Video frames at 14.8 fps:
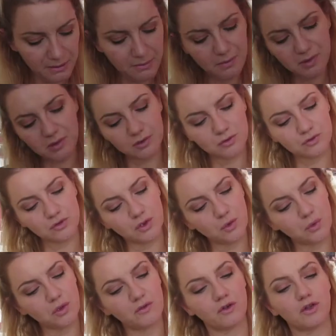primo prodotto di
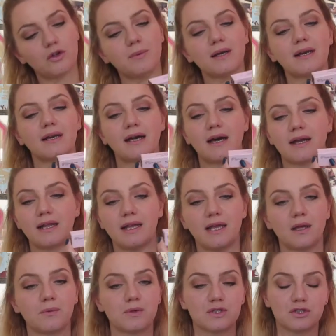cui voglio parlare
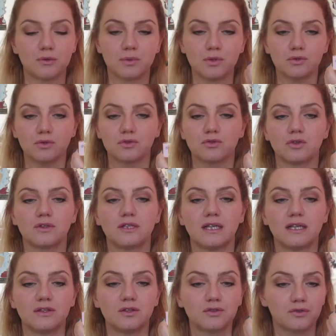è questo prodotto
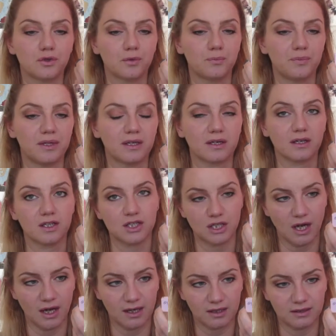del dottor Pierre
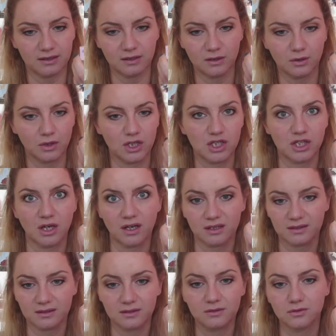Richard o
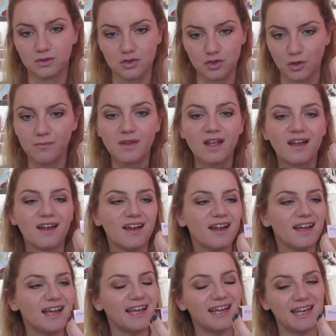Richard, non so,
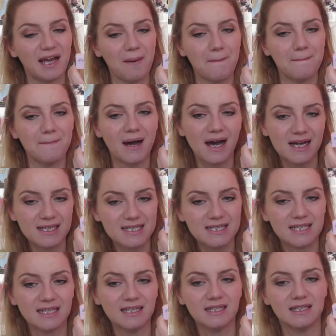è la
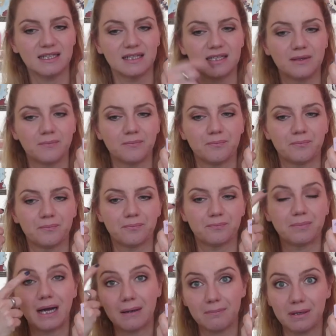base um, ehm,
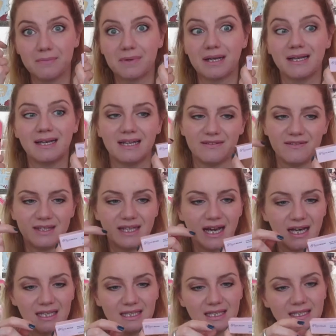palpebre
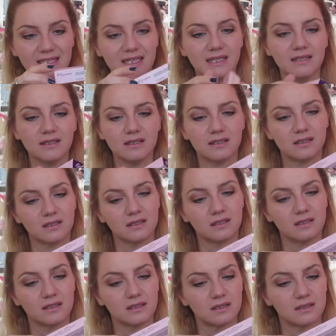livigante, uh,
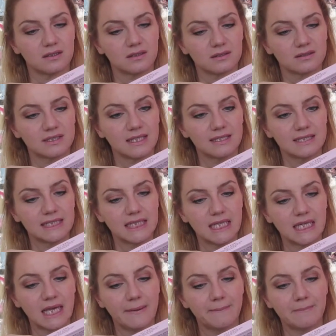eh,
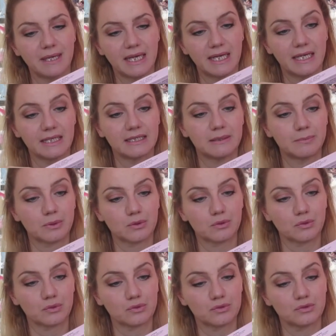7 ml di
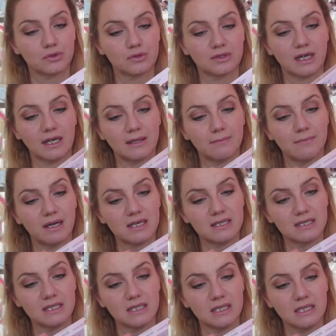prodotto, tra le
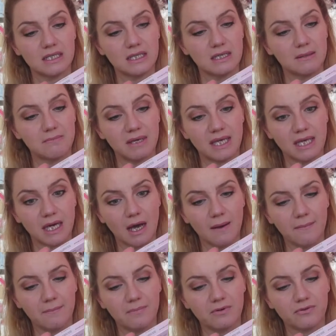basi make
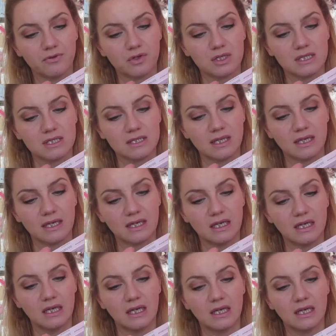up forse
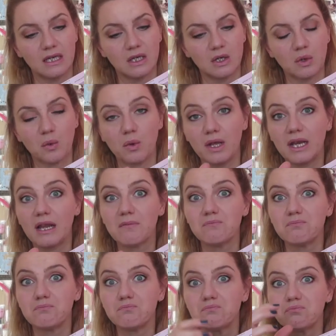quella
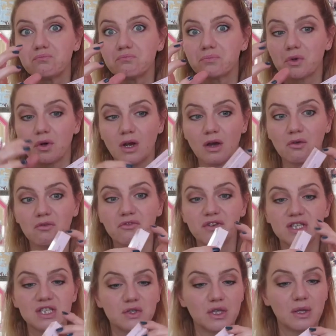con la
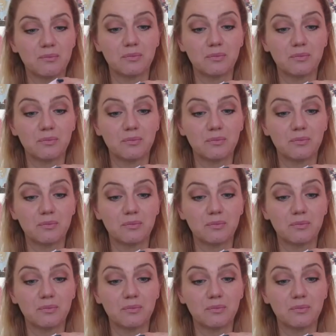confezione